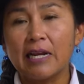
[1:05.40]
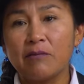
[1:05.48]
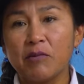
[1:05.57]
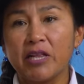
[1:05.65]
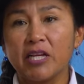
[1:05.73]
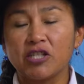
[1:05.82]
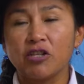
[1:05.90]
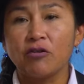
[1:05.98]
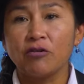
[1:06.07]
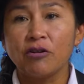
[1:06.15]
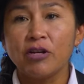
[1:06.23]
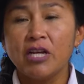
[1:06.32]

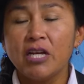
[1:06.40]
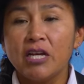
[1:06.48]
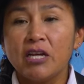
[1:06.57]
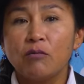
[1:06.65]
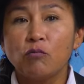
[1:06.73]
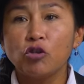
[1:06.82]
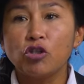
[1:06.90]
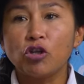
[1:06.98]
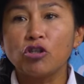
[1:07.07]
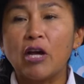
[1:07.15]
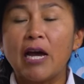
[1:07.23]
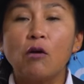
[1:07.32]
alimentación.
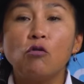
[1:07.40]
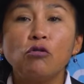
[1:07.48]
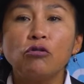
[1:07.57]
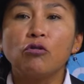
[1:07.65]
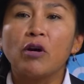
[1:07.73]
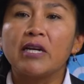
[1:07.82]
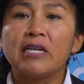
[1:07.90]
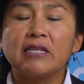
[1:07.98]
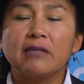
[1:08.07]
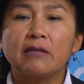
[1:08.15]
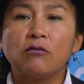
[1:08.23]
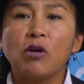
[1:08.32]
Muchos aún no
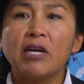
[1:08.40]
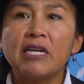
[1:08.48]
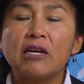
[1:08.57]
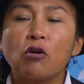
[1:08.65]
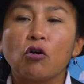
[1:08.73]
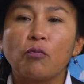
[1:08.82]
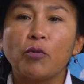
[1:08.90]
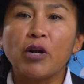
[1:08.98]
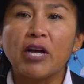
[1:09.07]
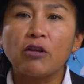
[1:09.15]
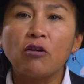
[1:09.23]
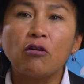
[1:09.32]
han,
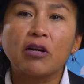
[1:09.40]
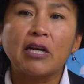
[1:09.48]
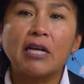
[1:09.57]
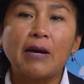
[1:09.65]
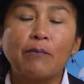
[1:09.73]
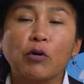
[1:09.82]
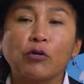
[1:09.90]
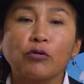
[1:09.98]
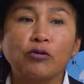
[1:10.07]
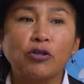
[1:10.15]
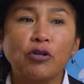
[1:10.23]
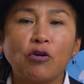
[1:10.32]
incorporado lo que es la
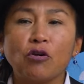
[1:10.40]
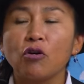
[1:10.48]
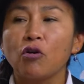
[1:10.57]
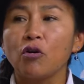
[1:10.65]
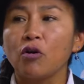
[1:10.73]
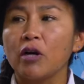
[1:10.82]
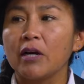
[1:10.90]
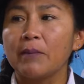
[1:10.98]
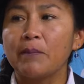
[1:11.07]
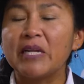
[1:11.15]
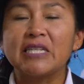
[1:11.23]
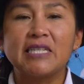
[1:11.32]
producción con
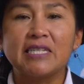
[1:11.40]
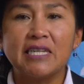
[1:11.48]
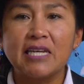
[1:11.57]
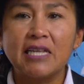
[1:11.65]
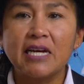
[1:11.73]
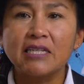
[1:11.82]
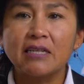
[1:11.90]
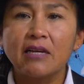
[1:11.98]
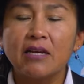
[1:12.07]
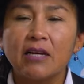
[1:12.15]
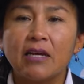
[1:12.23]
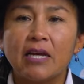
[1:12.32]
pesticidas,
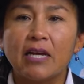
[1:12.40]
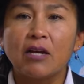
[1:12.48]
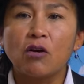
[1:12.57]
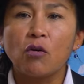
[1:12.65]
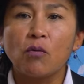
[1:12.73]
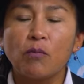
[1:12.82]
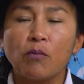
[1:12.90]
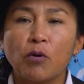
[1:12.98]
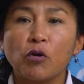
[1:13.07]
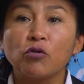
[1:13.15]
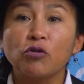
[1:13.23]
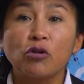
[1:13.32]
eh, con
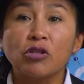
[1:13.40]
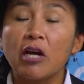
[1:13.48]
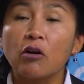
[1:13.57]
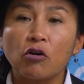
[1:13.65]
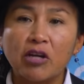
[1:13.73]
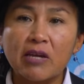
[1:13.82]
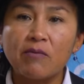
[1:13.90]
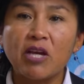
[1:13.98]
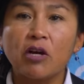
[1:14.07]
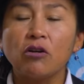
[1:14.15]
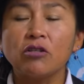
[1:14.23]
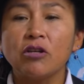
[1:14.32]
productos
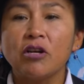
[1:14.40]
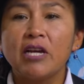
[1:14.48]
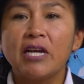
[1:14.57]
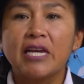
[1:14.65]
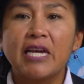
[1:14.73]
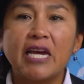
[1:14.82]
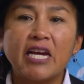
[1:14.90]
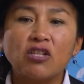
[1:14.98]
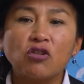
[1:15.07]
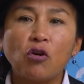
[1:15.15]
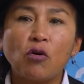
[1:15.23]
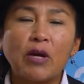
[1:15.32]
agroquímicos, que
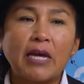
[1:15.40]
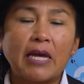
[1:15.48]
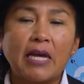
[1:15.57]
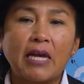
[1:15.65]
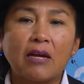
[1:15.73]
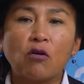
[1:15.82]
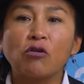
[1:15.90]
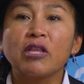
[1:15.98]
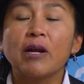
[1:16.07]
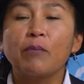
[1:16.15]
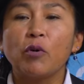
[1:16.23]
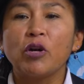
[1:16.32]
eso eh,
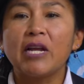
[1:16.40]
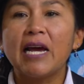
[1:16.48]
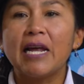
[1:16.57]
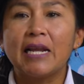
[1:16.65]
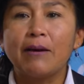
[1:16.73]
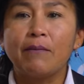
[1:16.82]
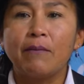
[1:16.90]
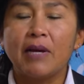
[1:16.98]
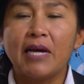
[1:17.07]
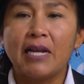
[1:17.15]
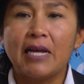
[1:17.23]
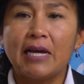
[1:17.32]
contrapone a
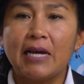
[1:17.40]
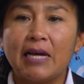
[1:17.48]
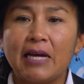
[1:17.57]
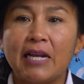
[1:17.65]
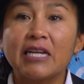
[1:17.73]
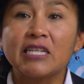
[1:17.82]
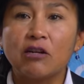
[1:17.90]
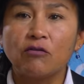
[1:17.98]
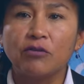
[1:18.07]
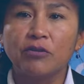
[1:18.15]
la salud.